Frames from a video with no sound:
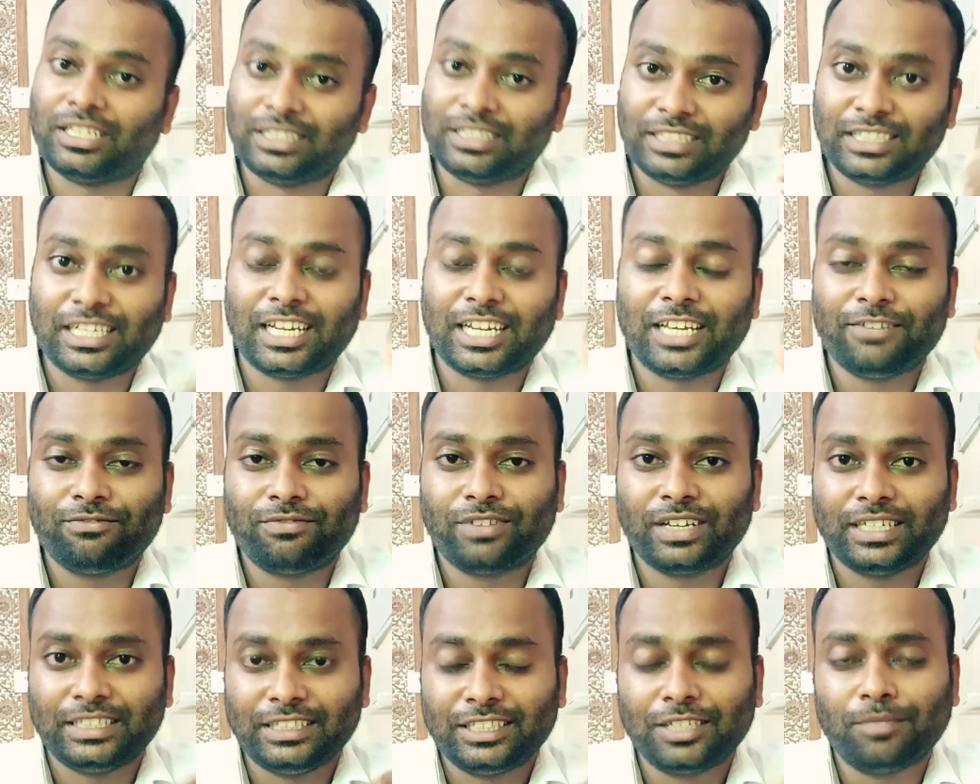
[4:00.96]
இப்படி இந்த
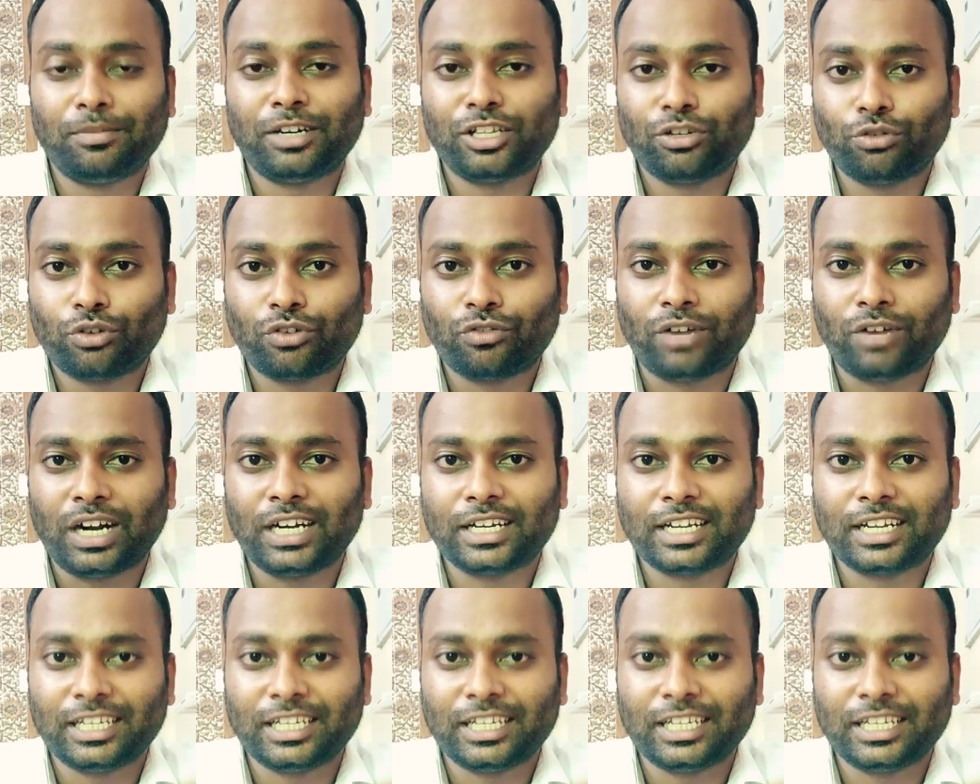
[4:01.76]
லைஃப்பில் இந்த மாதிரி ஒரு
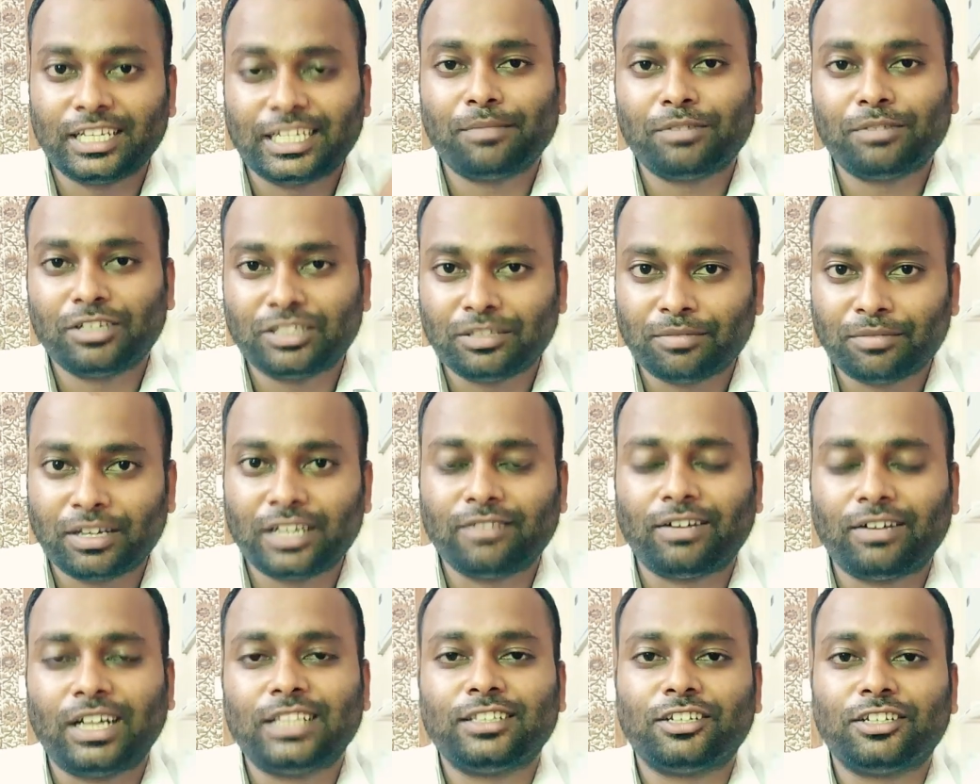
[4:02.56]
வாழ்க்கை இந்த டைமில் இந்த
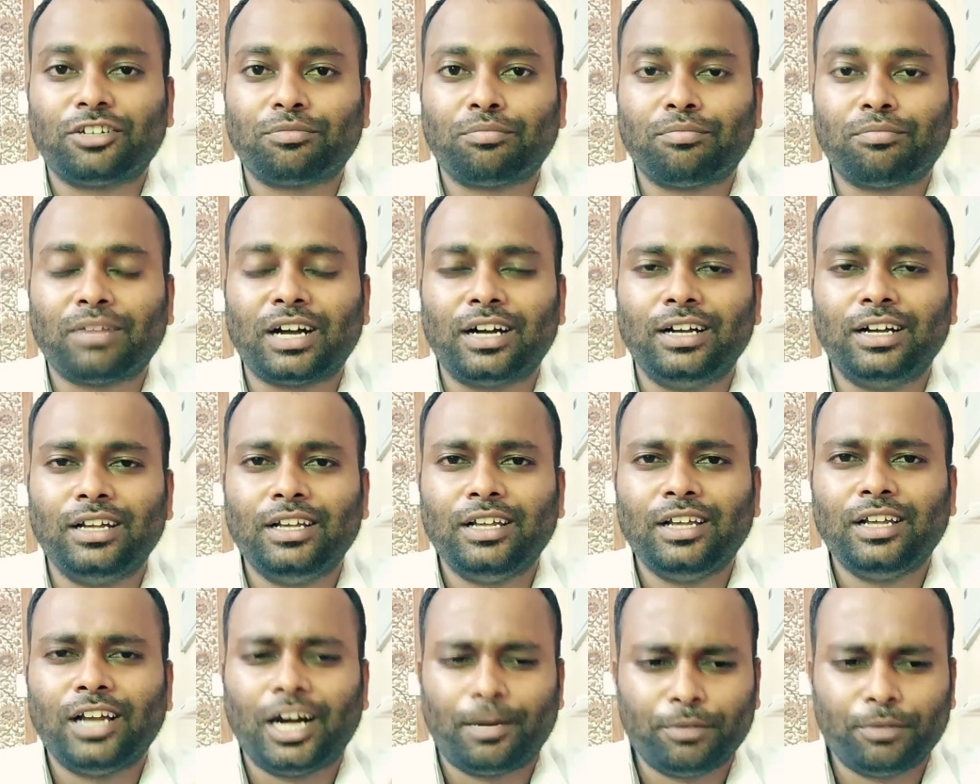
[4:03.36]
மாதிரி வாழ்ந்துருக்குமா
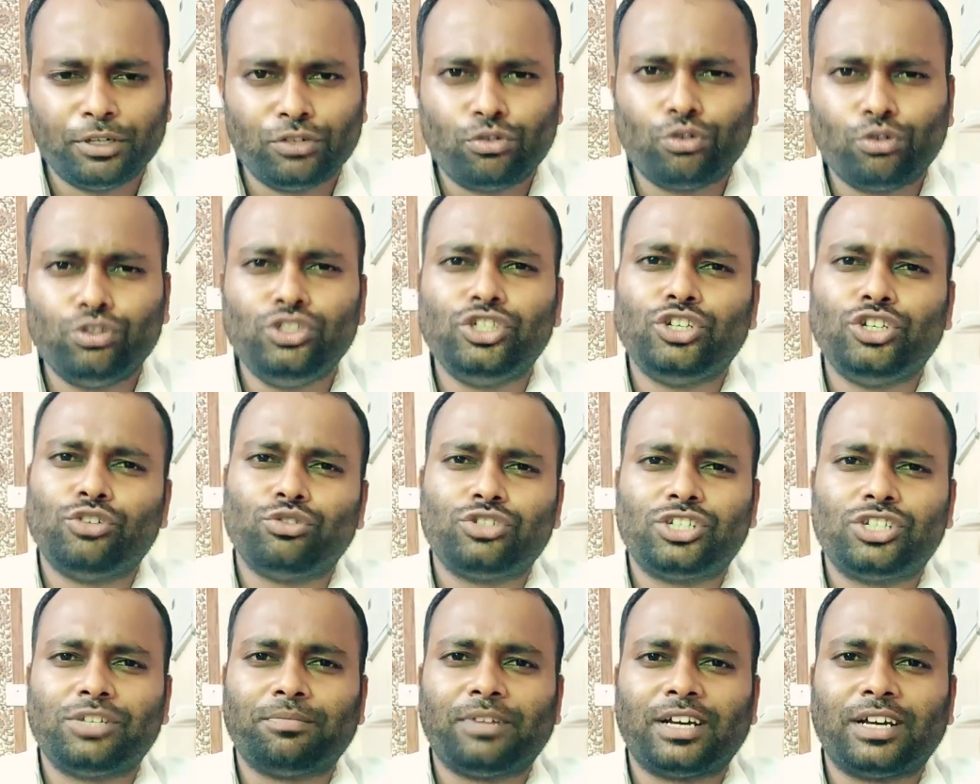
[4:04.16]
அப்படின்னு கொஞ்சம்
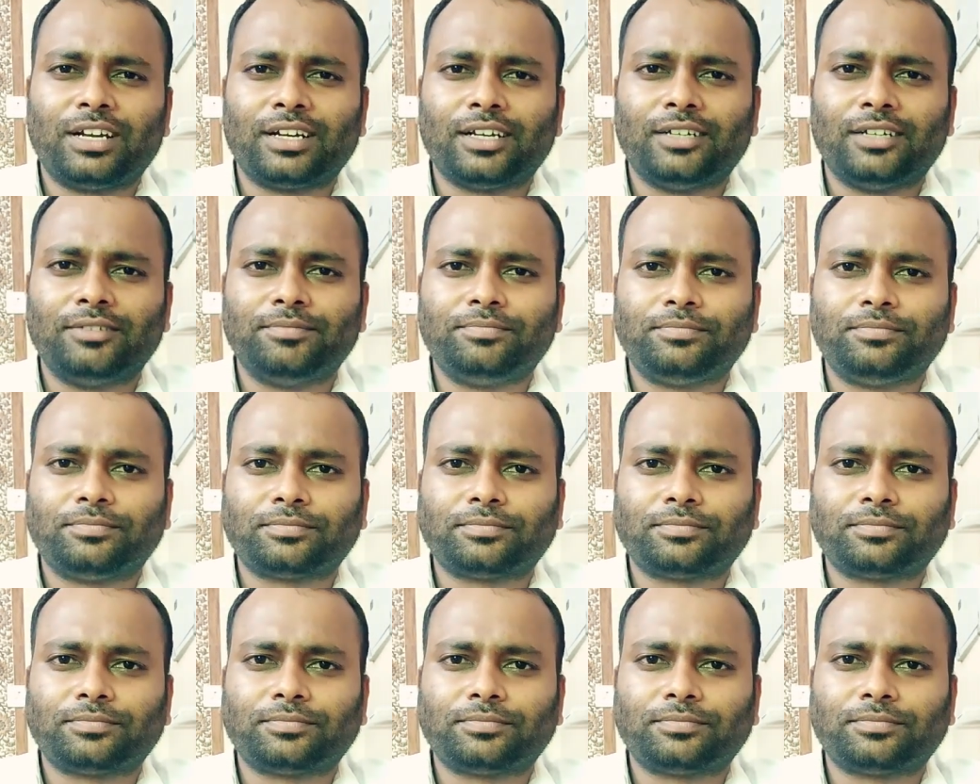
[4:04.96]
யோசிச்சு பாருங்க